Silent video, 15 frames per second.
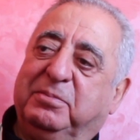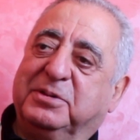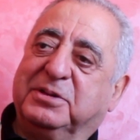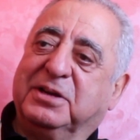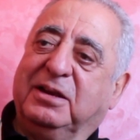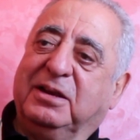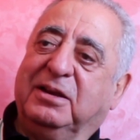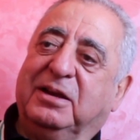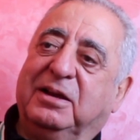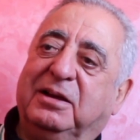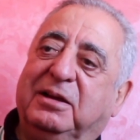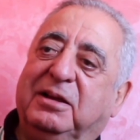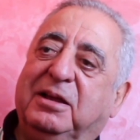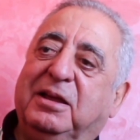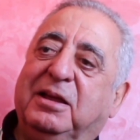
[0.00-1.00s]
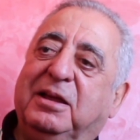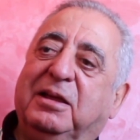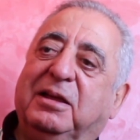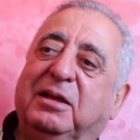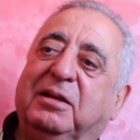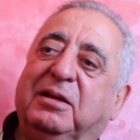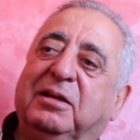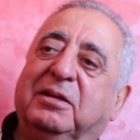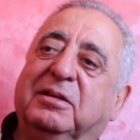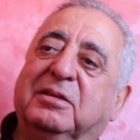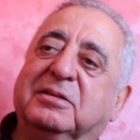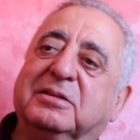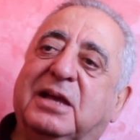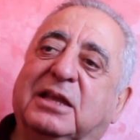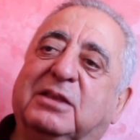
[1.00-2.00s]
مشان
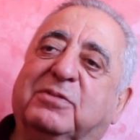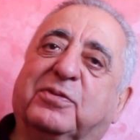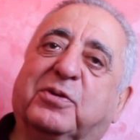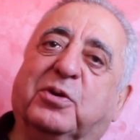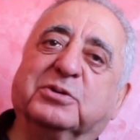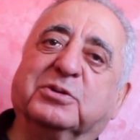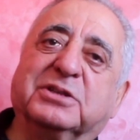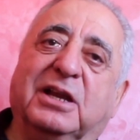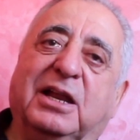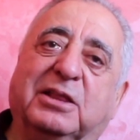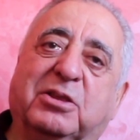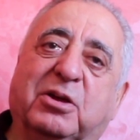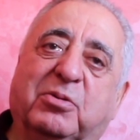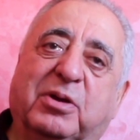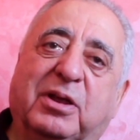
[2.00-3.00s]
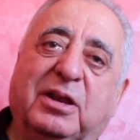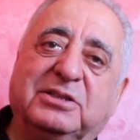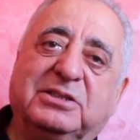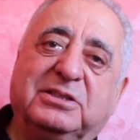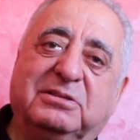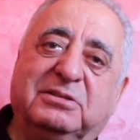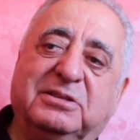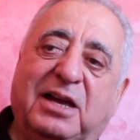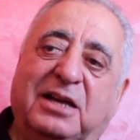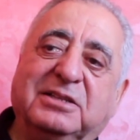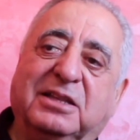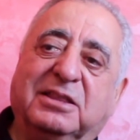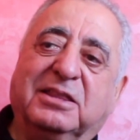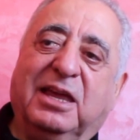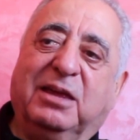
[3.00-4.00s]
تحط في الكونجيلاتور وكاين شي
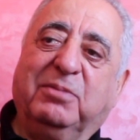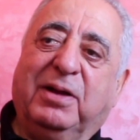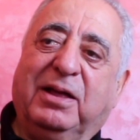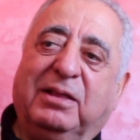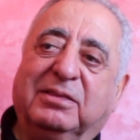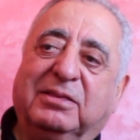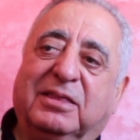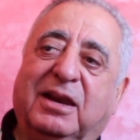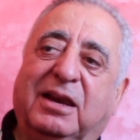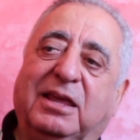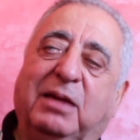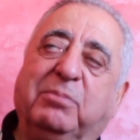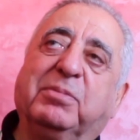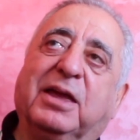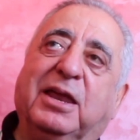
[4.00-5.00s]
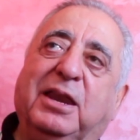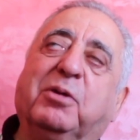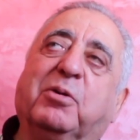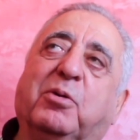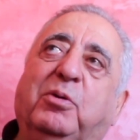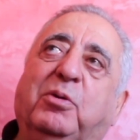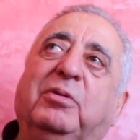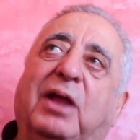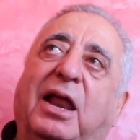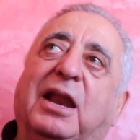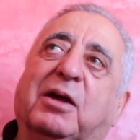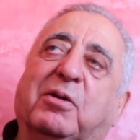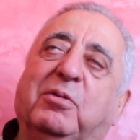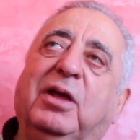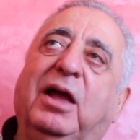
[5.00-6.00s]
حاجه طيبه طريه يمكن يكون
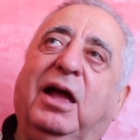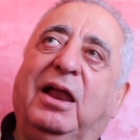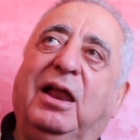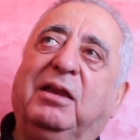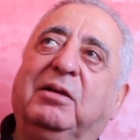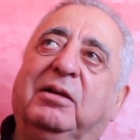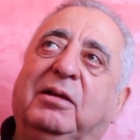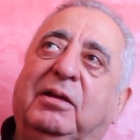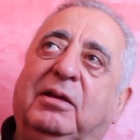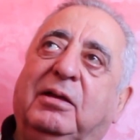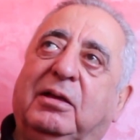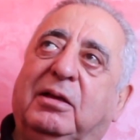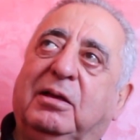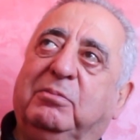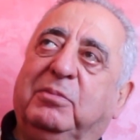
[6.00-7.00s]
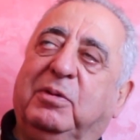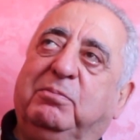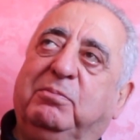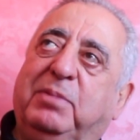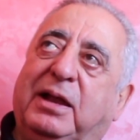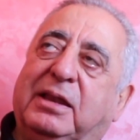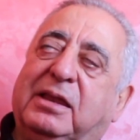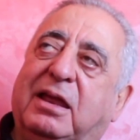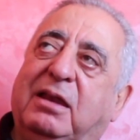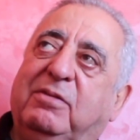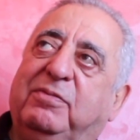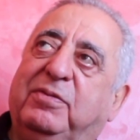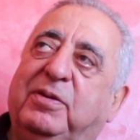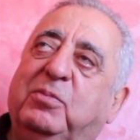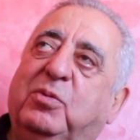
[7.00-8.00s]
على كل حال من بعد
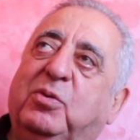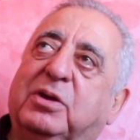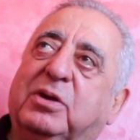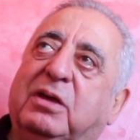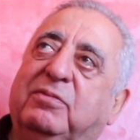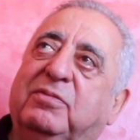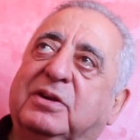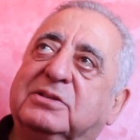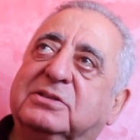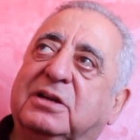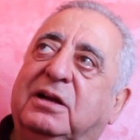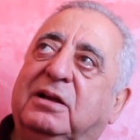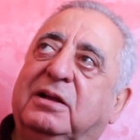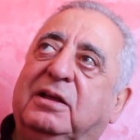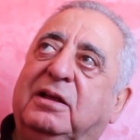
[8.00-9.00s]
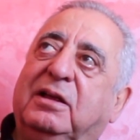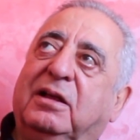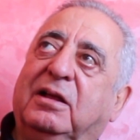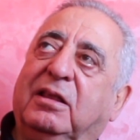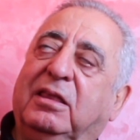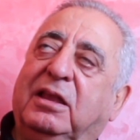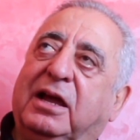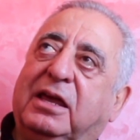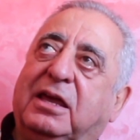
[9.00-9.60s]
كنفهمو كيفاش الله